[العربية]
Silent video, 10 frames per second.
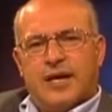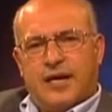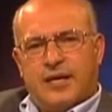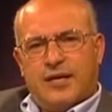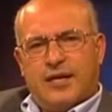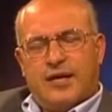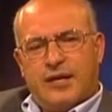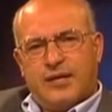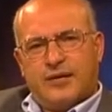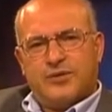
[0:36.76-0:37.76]
عن
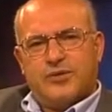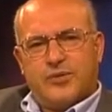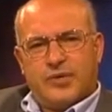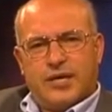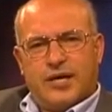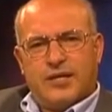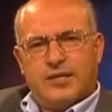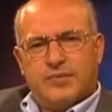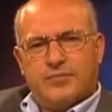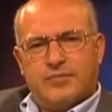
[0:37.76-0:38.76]
حياة
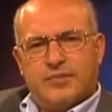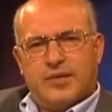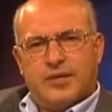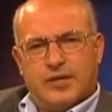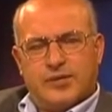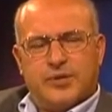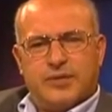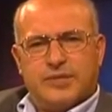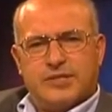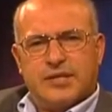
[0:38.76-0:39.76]
وتعاليم يسوع
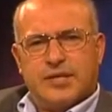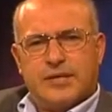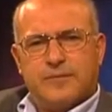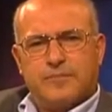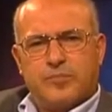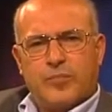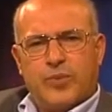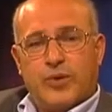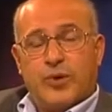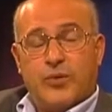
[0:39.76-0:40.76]
المسيح
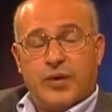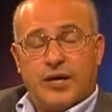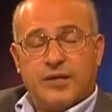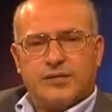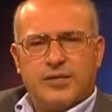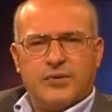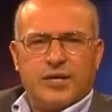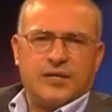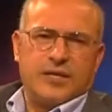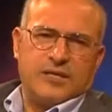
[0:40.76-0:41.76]
هناك
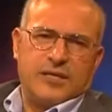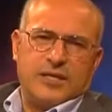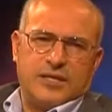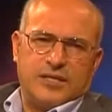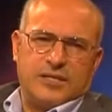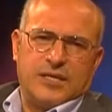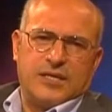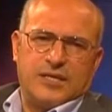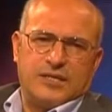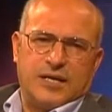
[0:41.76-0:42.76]
تساؤلات كثيرة الإنسان
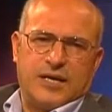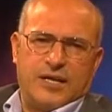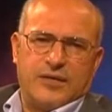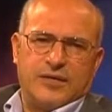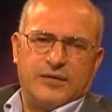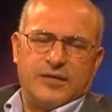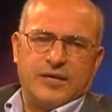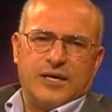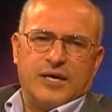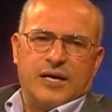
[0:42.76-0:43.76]
يتساءلها
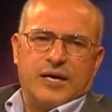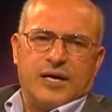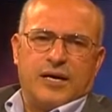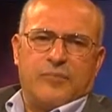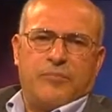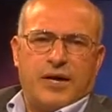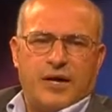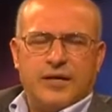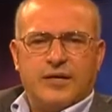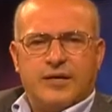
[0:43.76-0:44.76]

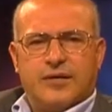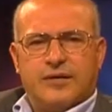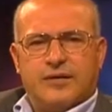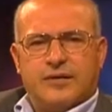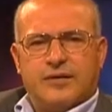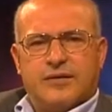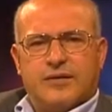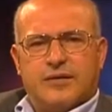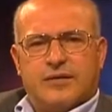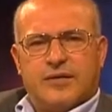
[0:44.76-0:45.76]
ما هي
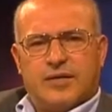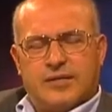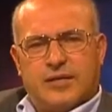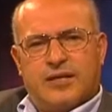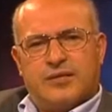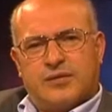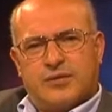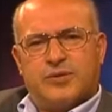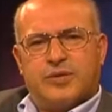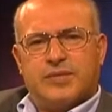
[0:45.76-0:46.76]
رسالة
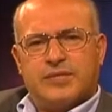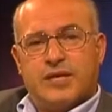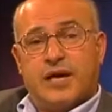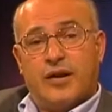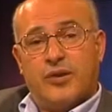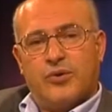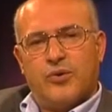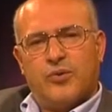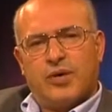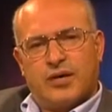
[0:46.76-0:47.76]
يسوع المسيح هل
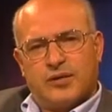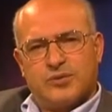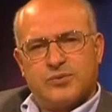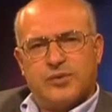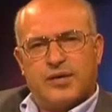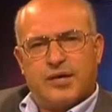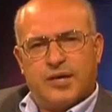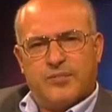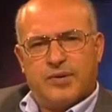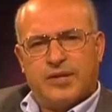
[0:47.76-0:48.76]
هو كرسول
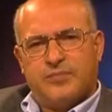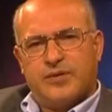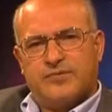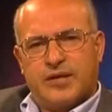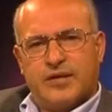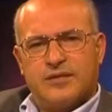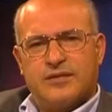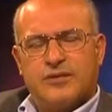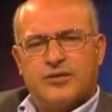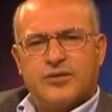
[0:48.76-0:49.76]
أم نبي فقط
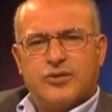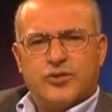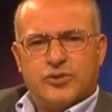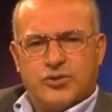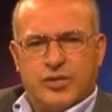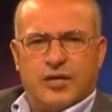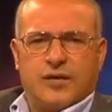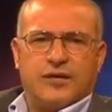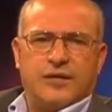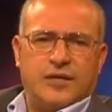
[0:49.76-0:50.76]

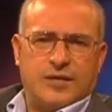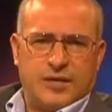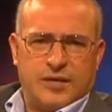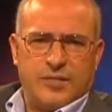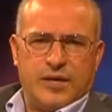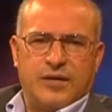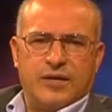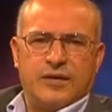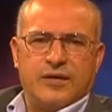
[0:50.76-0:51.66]
جاء لتكميل